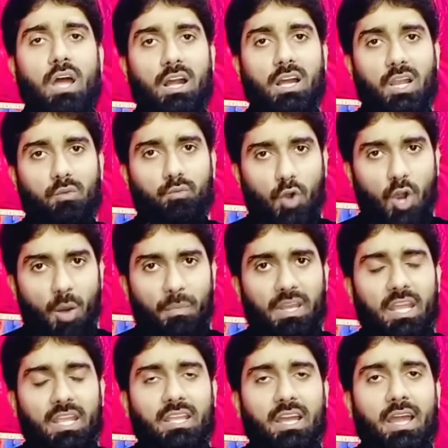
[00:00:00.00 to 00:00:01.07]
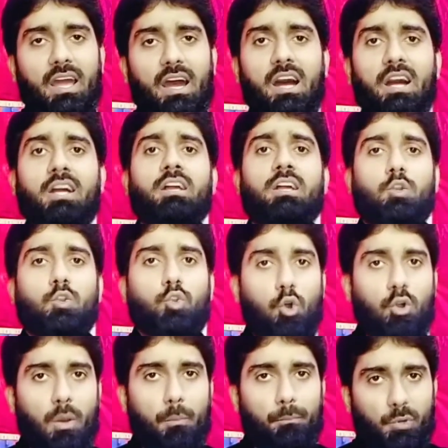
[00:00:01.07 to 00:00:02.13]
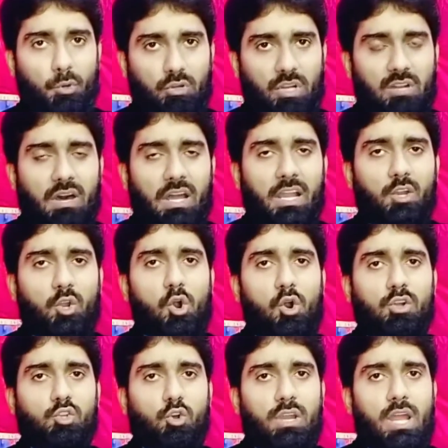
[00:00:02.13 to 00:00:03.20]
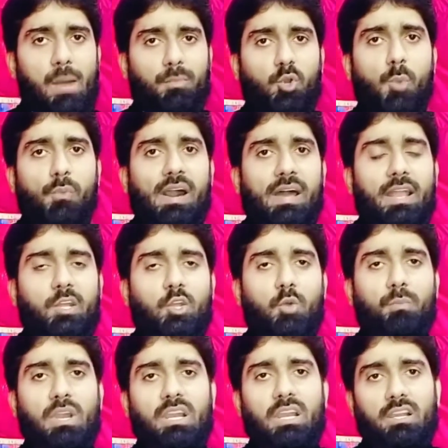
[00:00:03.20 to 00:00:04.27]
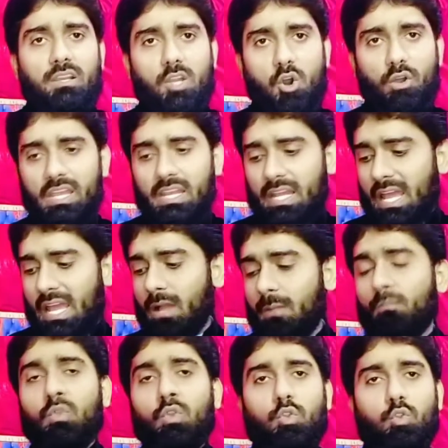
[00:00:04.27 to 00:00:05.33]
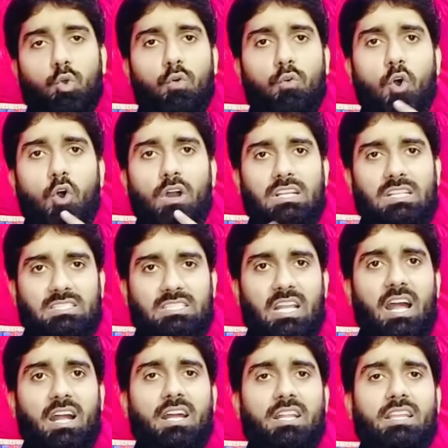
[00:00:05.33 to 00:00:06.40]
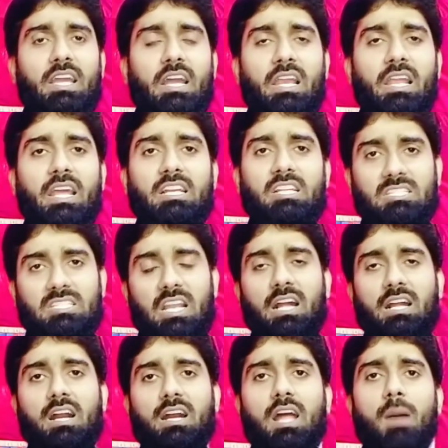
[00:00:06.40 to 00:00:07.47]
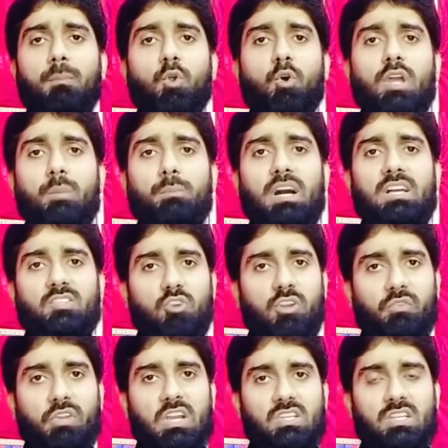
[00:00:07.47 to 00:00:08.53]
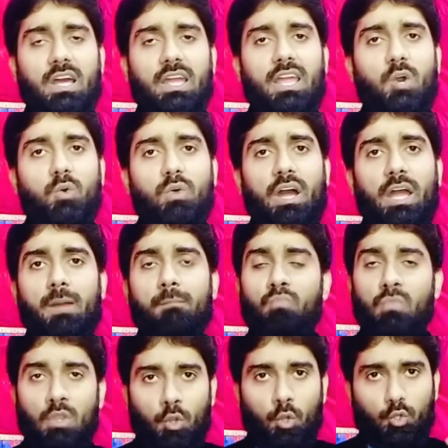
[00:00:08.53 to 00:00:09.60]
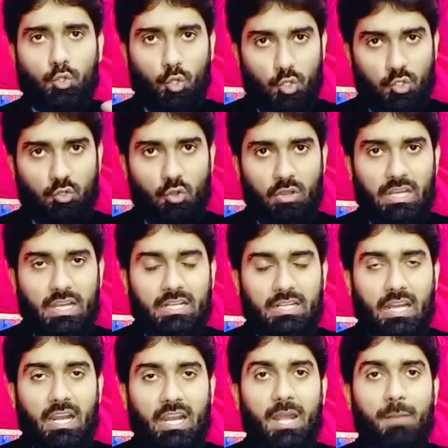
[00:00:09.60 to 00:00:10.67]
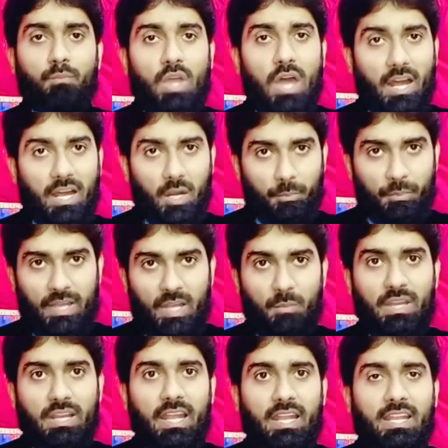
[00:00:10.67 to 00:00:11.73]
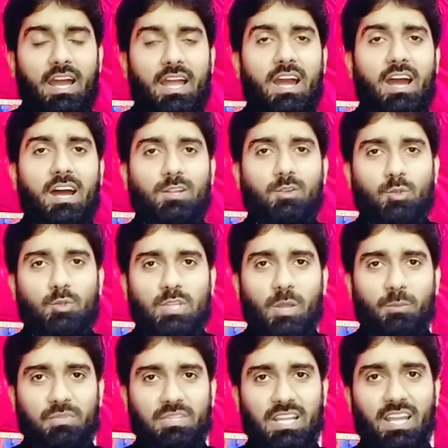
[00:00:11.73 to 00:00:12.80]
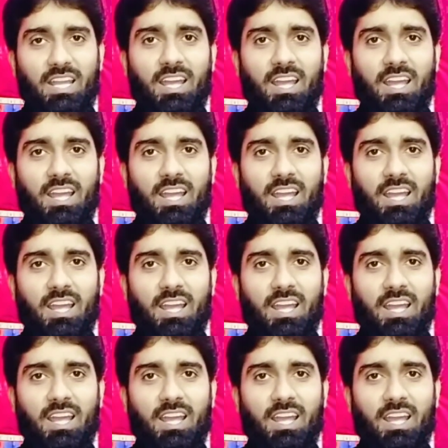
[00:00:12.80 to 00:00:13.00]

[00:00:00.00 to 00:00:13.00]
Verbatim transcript: अगर वो भी नहीं आया तो कंप्यूटर वाले लोग जो लैपटॉप वगैरह के ऊपर इन है तो इस तरह का देख लें इस तरह का अगर आप लोगों के पास नोटिफिकेशन आया हुआ है तो उसको क्लिक कर लें अगर फिर भी नहीं आया तो सबसे